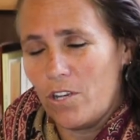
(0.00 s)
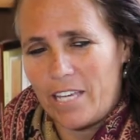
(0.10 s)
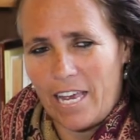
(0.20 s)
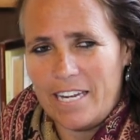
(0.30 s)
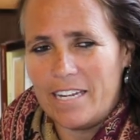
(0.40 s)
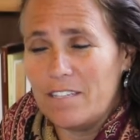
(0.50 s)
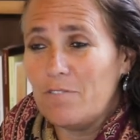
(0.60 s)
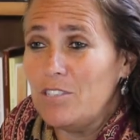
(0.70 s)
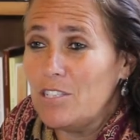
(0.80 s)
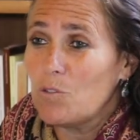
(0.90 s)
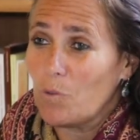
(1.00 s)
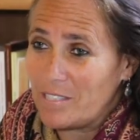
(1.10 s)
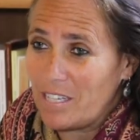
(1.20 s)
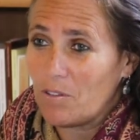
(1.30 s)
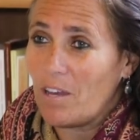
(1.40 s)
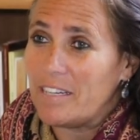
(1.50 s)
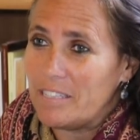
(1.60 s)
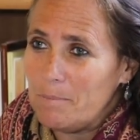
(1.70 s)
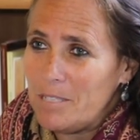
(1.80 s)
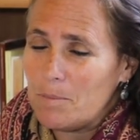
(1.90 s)
quelle est la définition exacte
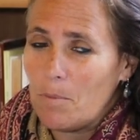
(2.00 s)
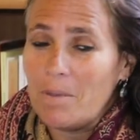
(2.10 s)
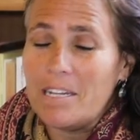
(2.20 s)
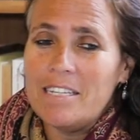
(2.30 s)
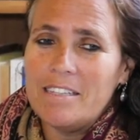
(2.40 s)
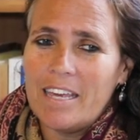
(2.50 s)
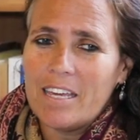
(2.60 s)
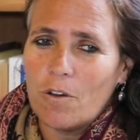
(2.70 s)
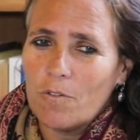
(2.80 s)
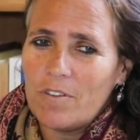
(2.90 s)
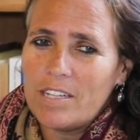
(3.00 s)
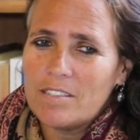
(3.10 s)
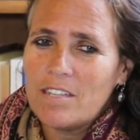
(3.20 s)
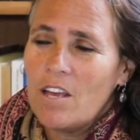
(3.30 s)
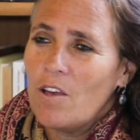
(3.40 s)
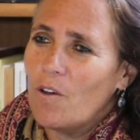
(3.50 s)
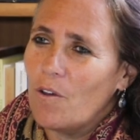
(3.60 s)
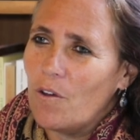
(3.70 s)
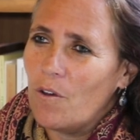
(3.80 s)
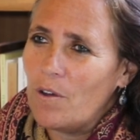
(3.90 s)
animisme. mais l'idée qu'en fait
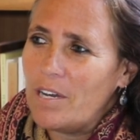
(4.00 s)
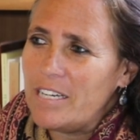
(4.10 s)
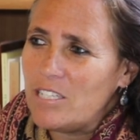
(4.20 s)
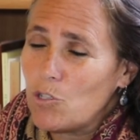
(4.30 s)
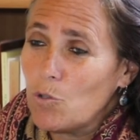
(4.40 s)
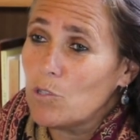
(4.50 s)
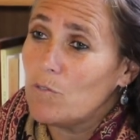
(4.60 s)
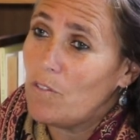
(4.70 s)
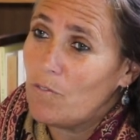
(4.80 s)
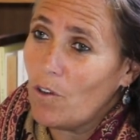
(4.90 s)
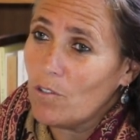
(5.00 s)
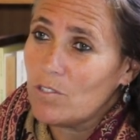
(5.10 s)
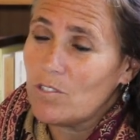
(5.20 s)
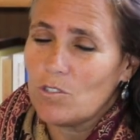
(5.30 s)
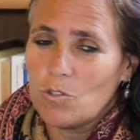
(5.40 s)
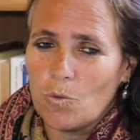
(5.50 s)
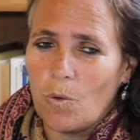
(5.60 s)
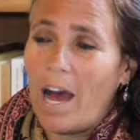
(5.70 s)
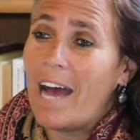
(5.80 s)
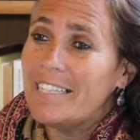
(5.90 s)
euh, les choses vivantes
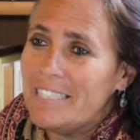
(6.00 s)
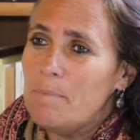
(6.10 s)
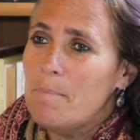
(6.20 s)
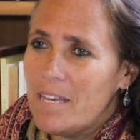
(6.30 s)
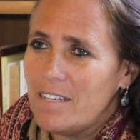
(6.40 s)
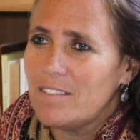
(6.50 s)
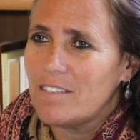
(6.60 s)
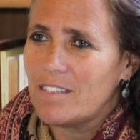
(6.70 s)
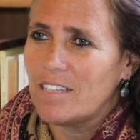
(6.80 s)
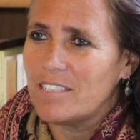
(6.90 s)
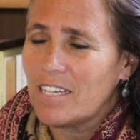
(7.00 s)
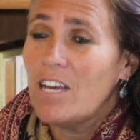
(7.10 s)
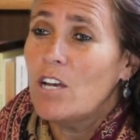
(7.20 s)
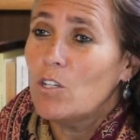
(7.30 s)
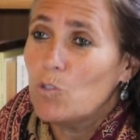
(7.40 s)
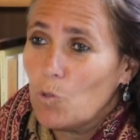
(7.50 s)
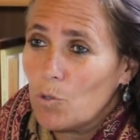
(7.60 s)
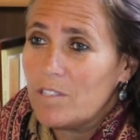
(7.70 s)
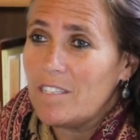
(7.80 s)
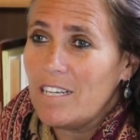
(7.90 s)
sont animées, c'est-à-dire
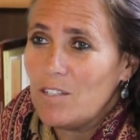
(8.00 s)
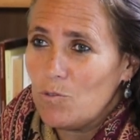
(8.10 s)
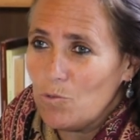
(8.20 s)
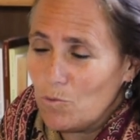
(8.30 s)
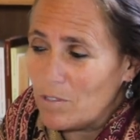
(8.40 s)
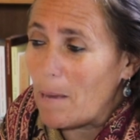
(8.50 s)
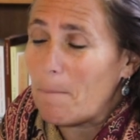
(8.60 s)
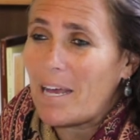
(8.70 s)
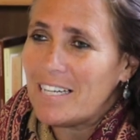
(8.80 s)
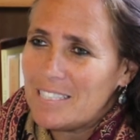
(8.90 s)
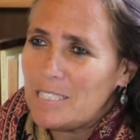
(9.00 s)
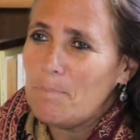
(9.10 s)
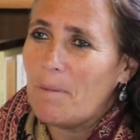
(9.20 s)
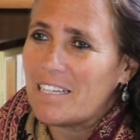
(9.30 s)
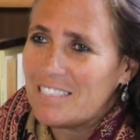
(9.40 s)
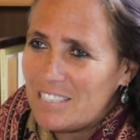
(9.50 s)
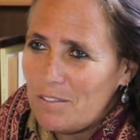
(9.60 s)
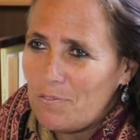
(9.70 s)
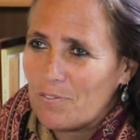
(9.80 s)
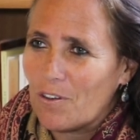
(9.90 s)
dotées d'un principe
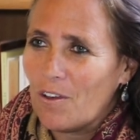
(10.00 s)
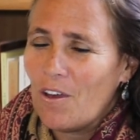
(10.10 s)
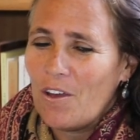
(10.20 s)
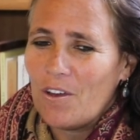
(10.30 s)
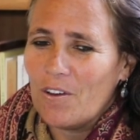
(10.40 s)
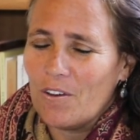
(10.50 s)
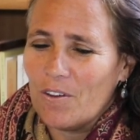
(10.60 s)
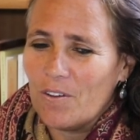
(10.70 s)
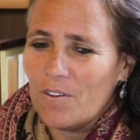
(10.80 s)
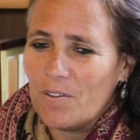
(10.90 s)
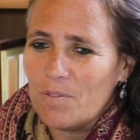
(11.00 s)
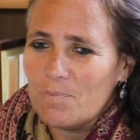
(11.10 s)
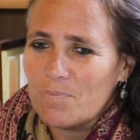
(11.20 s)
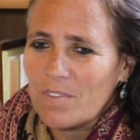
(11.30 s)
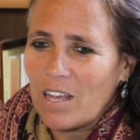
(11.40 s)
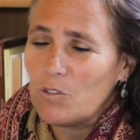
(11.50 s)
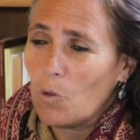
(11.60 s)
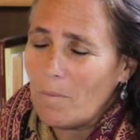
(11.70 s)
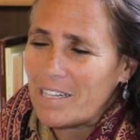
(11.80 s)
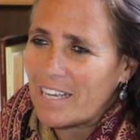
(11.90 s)
actif. Euh,
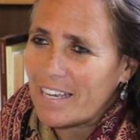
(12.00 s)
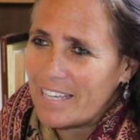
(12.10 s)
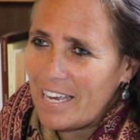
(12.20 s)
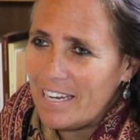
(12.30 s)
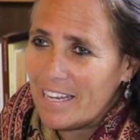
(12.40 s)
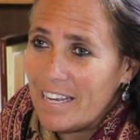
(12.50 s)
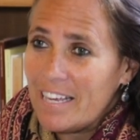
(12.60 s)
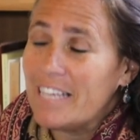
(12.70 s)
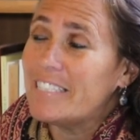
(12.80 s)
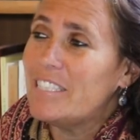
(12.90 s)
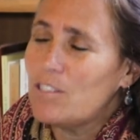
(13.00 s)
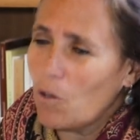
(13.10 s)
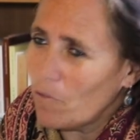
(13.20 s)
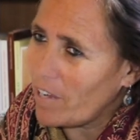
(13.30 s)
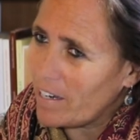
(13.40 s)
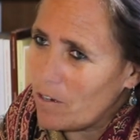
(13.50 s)
non matériel et qui tend vers